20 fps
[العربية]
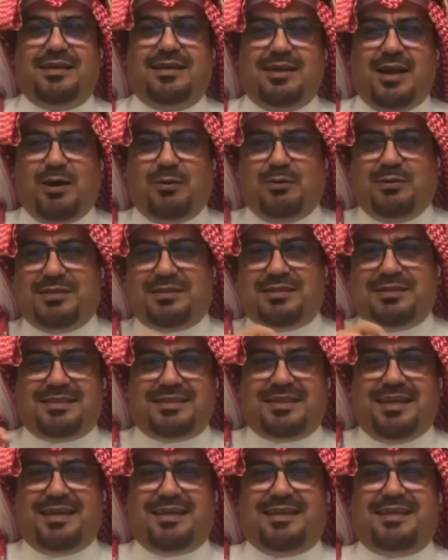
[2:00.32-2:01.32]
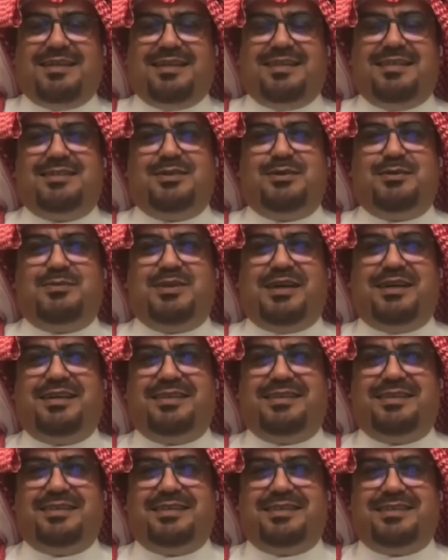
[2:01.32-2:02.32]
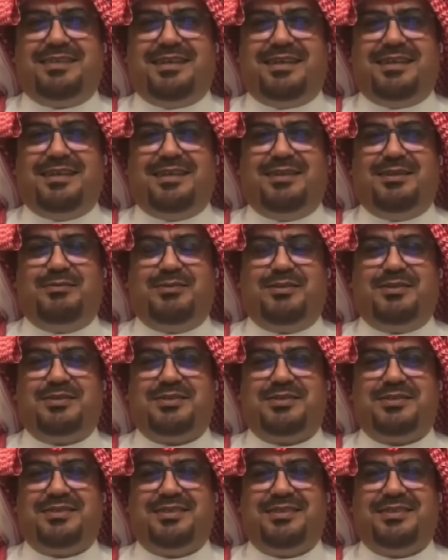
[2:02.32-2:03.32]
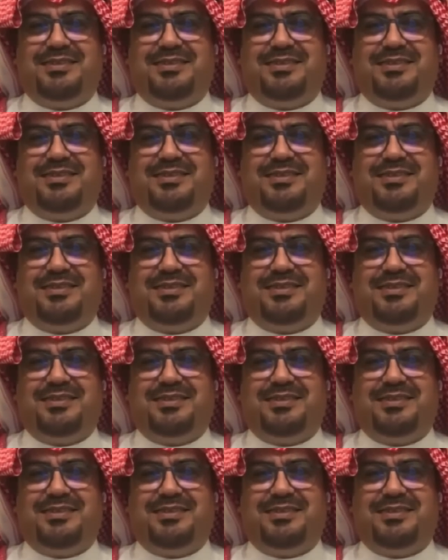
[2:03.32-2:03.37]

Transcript: اوعدك ان شاء الله ننزل لهم تغريده ان شاء الله اللي في النص